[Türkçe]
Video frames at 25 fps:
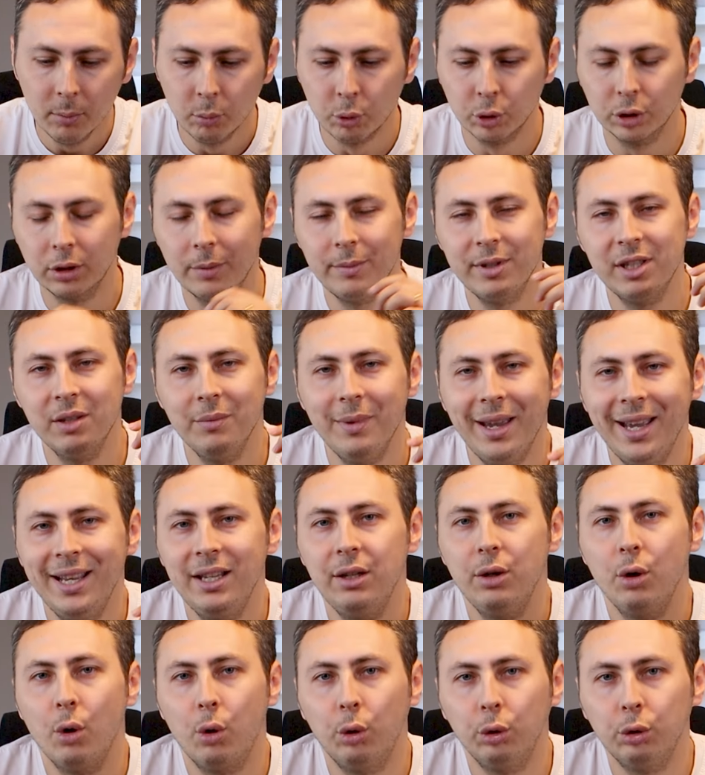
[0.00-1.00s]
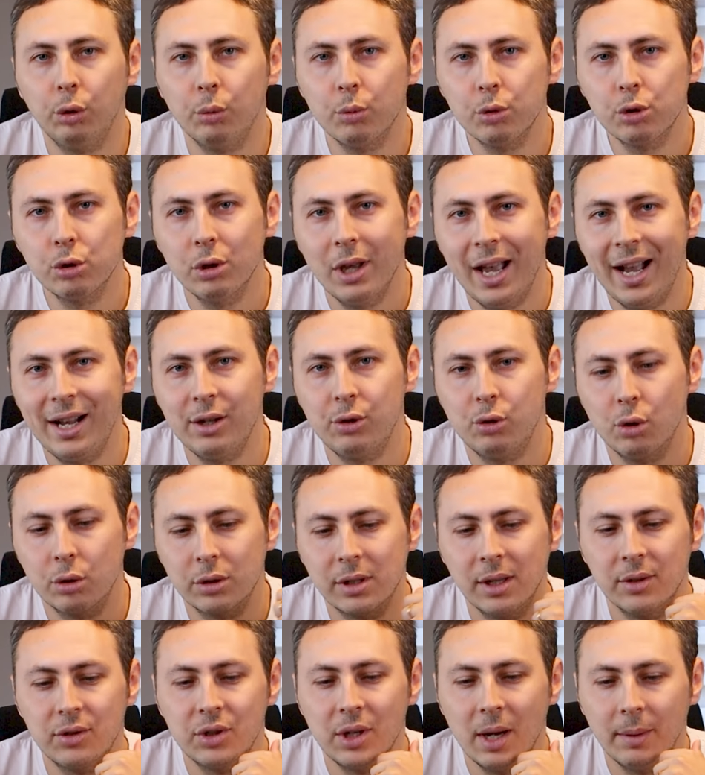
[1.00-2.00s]
Burada bizim en iyi olduğumuz, en
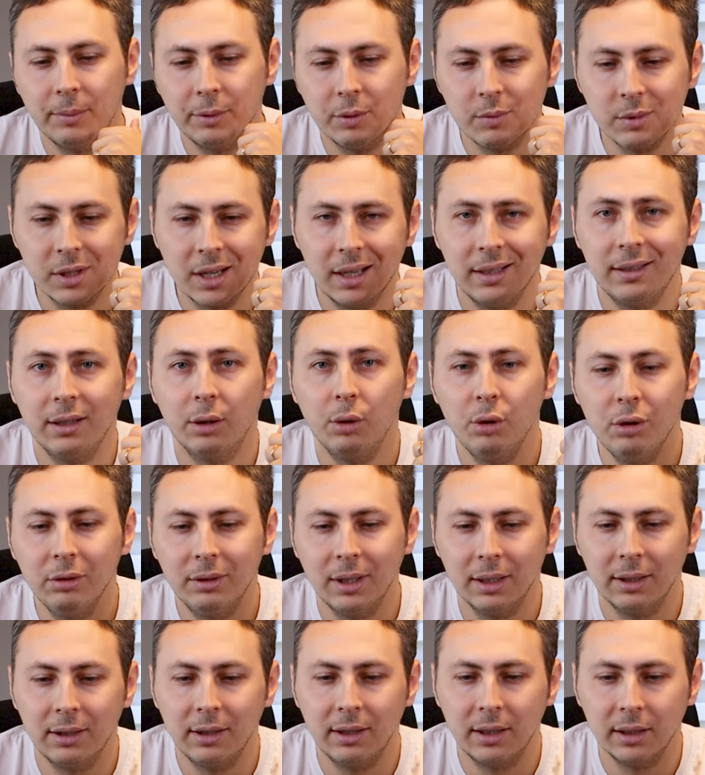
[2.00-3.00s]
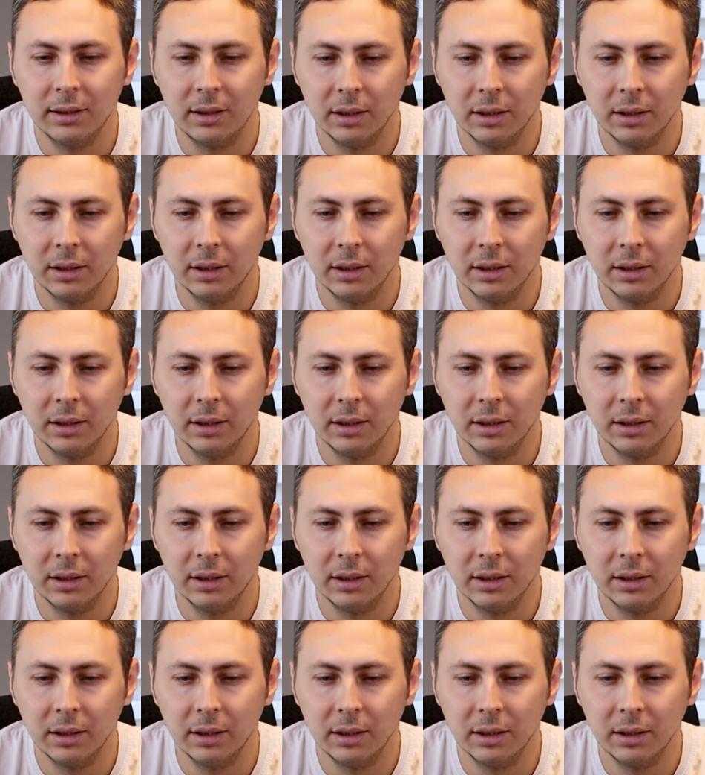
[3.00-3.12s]
çok satış yaptığımız kategori takı